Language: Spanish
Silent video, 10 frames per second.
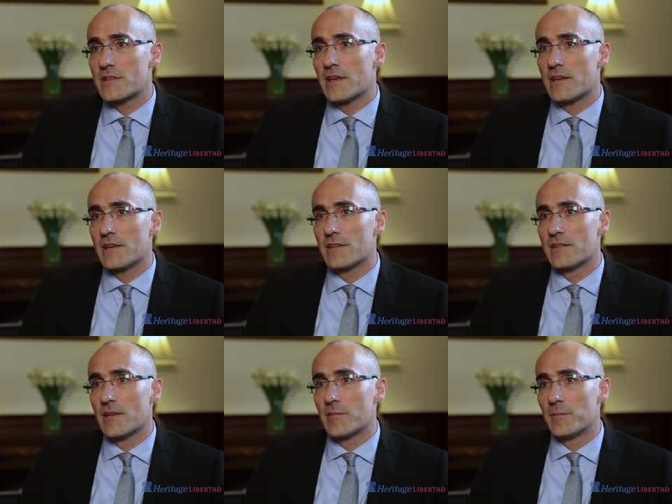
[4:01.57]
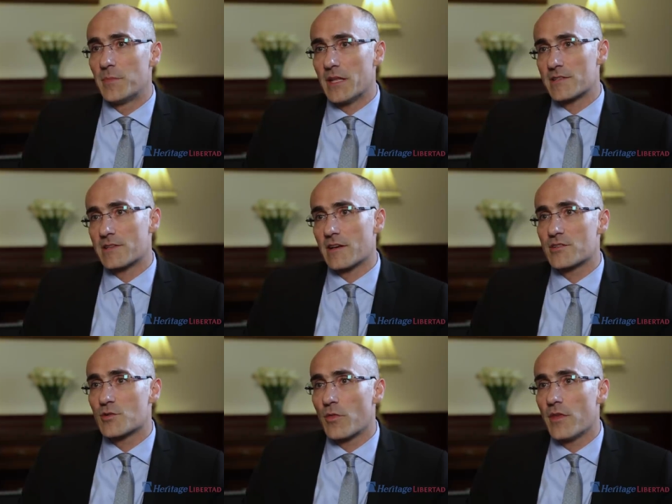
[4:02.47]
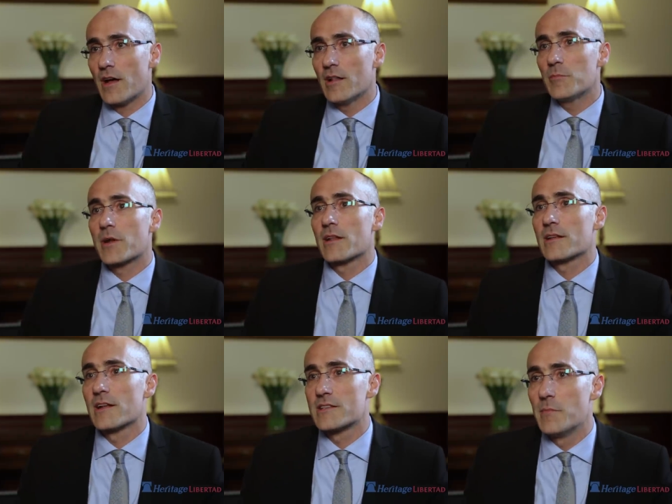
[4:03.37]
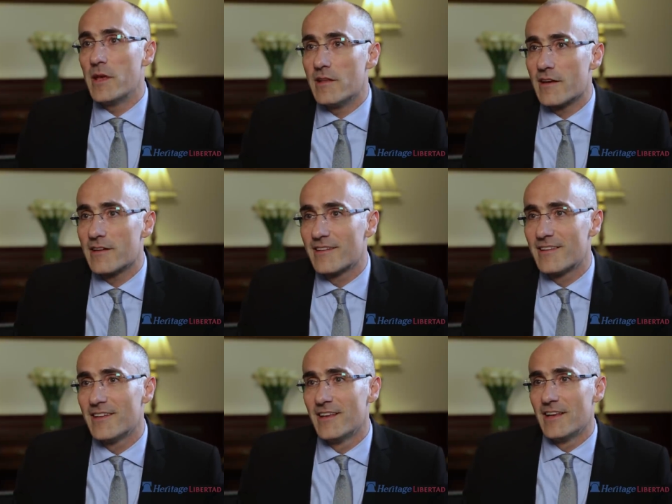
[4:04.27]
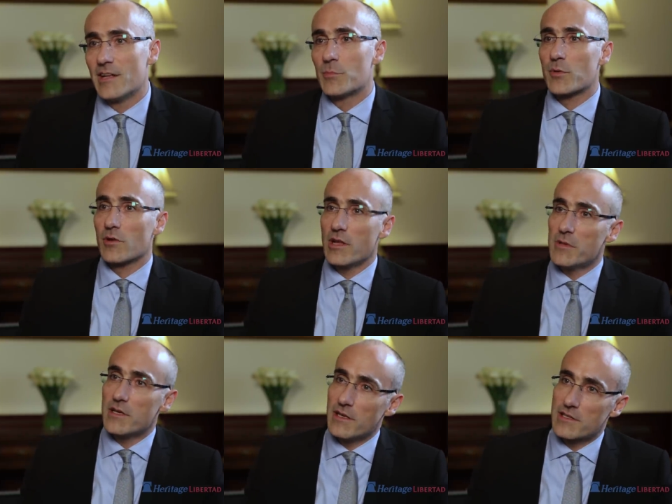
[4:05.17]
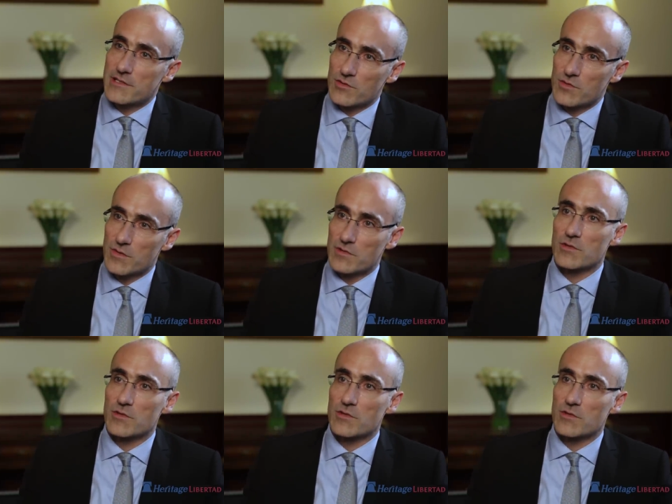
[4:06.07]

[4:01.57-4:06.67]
de, bienestar social para la clase media. El problema en Estados Unidos